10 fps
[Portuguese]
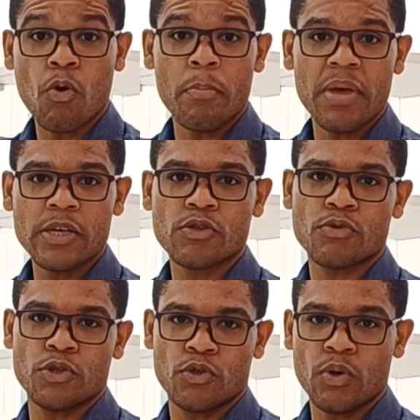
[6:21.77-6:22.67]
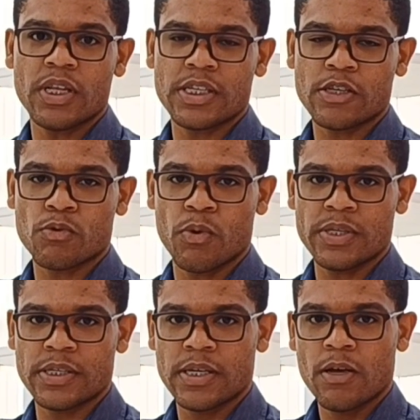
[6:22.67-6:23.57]
o começo de todas as
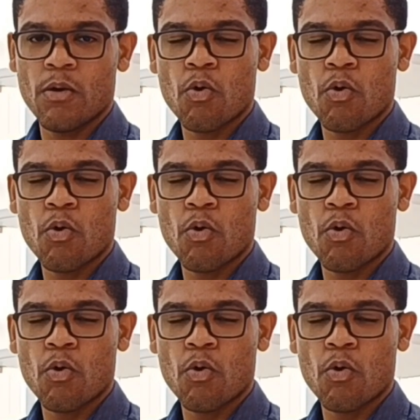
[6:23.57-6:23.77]
coisas,